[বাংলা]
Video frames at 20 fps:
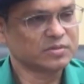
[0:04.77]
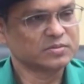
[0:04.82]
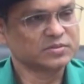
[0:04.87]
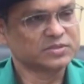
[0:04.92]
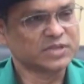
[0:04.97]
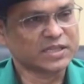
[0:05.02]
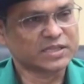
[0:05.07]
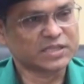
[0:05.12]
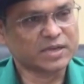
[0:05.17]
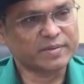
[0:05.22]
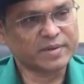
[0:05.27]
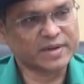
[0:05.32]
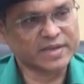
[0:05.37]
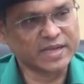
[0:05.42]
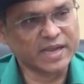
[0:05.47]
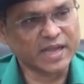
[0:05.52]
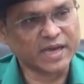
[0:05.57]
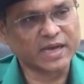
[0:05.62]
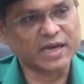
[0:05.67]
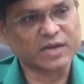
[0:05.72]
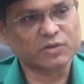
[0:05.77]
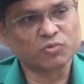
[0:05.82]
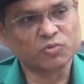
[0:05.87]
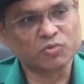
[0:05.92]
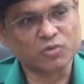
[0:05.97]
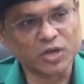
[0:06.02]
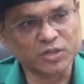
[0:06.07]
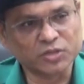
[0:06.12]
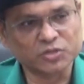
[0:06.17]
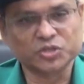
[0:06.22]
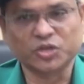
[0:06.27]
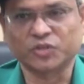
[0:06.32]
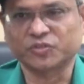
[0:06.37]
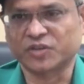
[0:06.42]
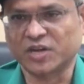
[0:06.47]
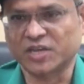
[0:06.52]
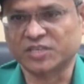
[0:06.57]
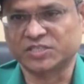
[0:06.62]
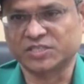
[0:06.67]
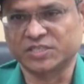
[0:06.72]
যাত্রাবাড়ি এলাকার কুখ্যাত
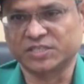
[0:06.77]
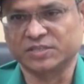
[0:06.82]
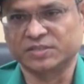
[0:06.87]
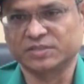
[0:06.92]
সন্ত্রাসী